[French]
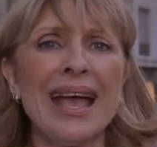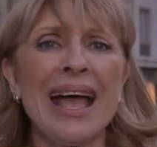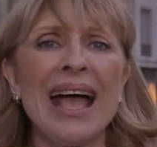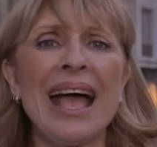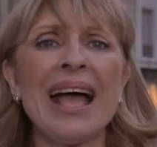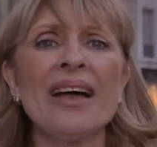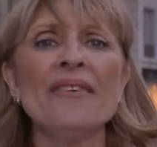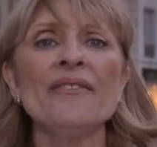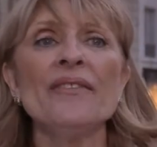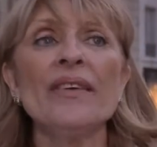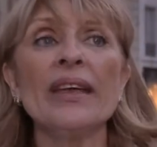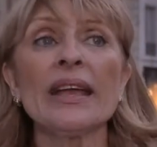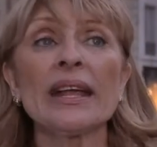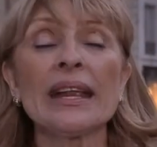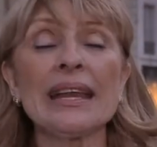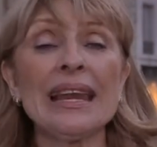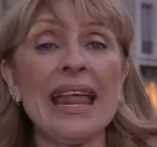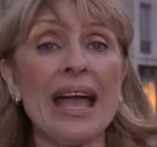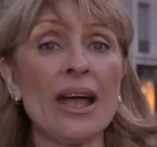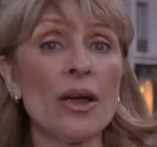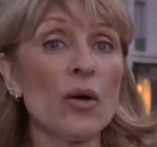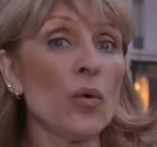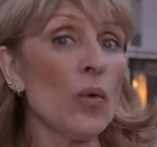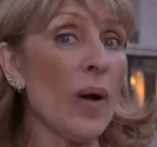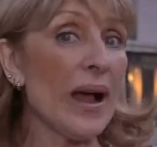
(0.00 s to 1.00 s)
avec
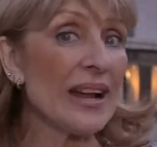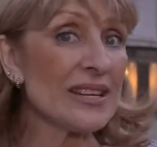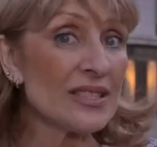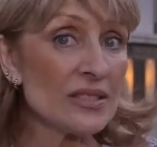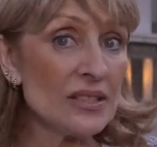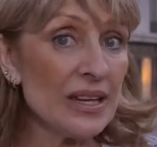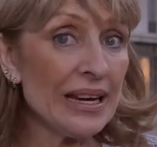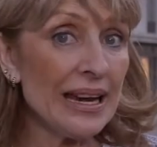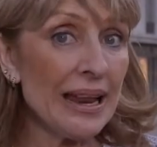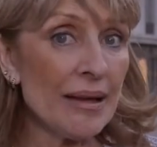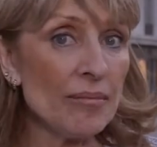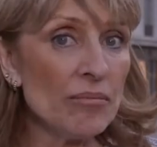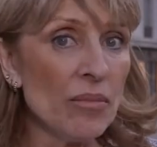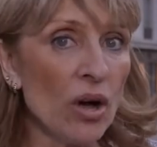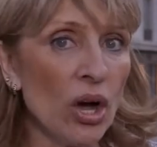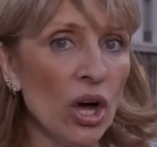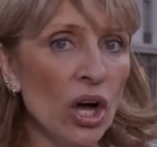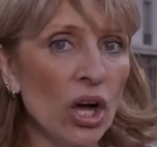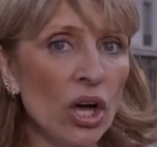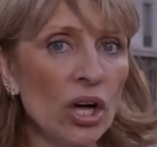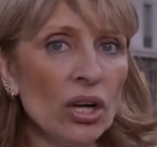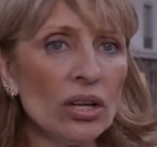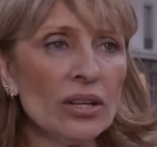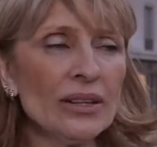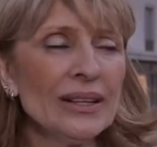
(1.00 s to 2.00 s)
l'angoisse de la
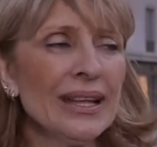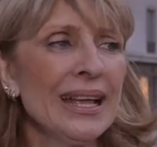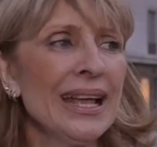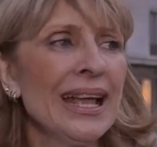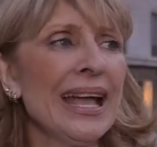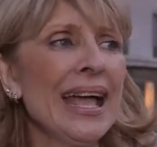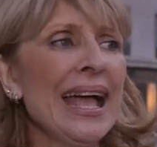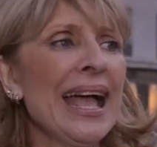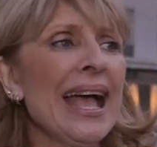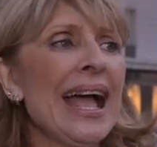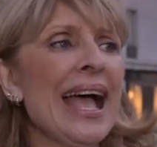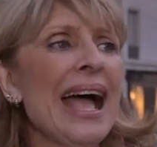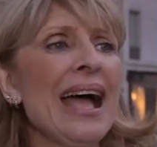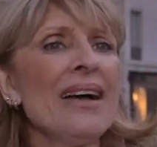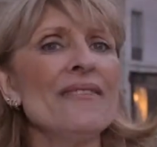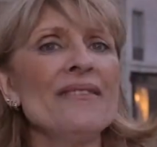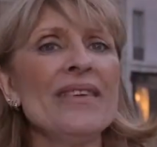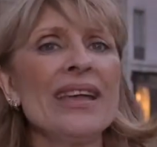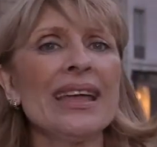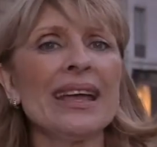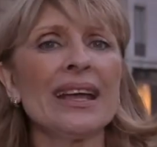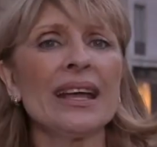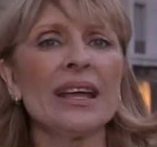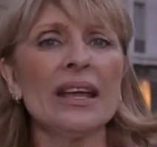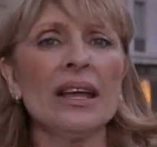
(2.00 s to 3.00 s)
mort,
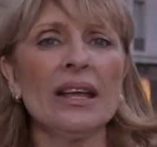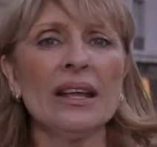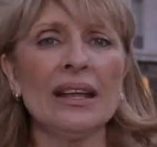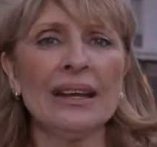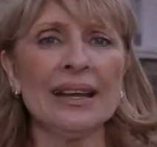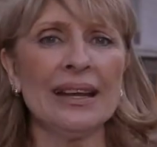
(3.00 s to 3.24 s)
avec